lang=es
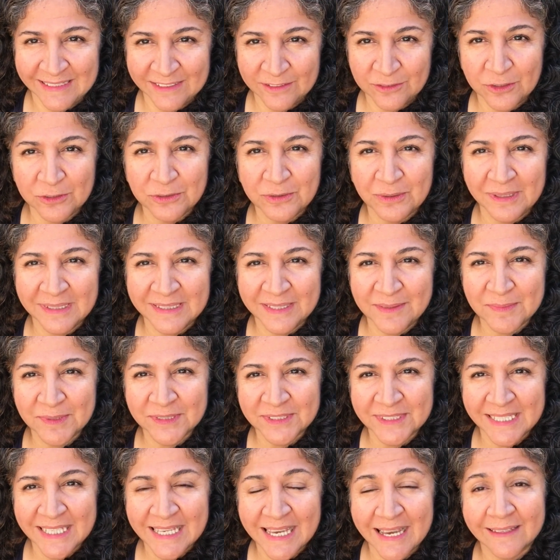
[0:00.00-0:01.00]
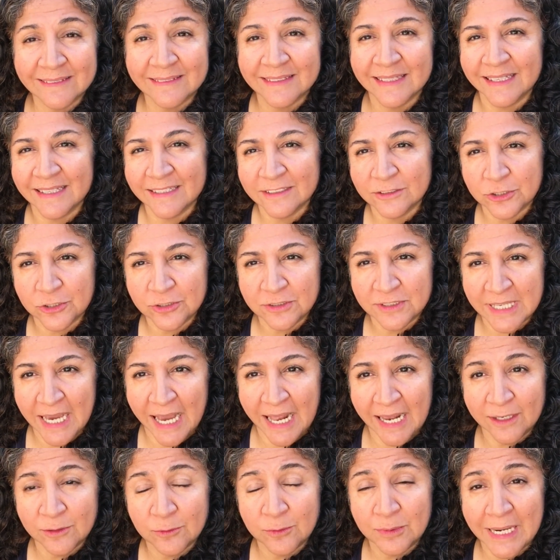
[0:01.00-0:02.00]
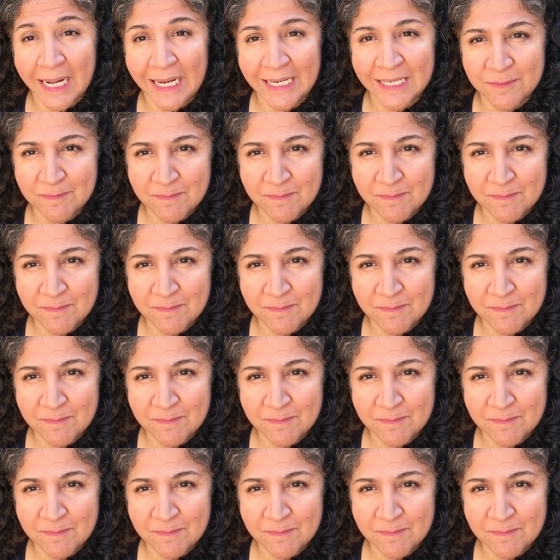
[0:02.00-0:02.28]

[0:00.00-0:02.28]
estos últimos días he hecho ya alguna